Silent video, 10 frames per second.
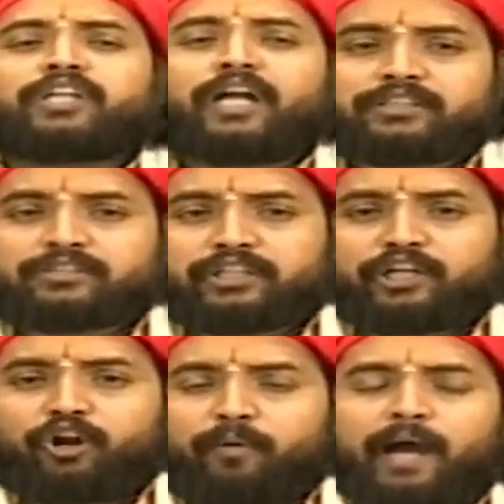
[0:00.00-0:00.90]

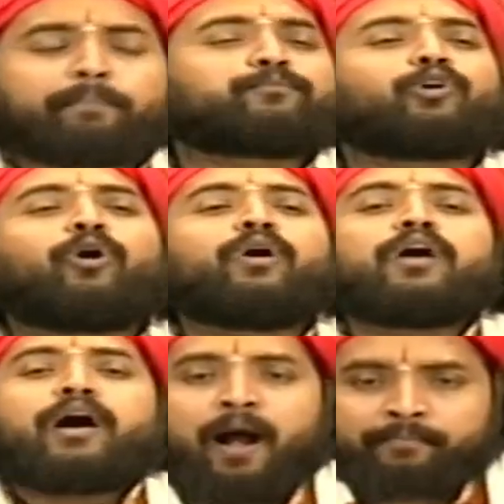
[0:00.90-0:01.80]
শাস্ত্রের অব্যাপ্ত
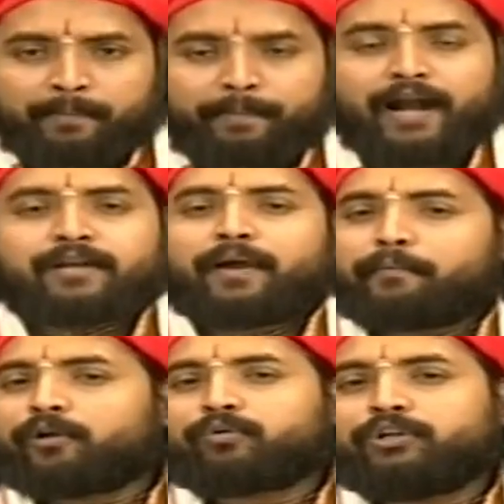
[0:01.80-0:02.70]
আমরা পাঠ
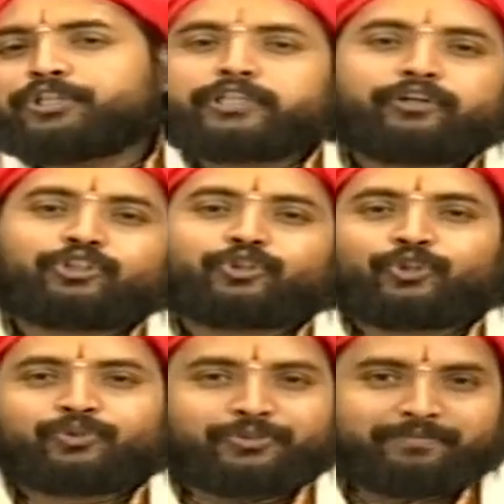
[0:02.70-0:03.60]
ব্যবহার করি সেটা হচ্ছে তন্ত্র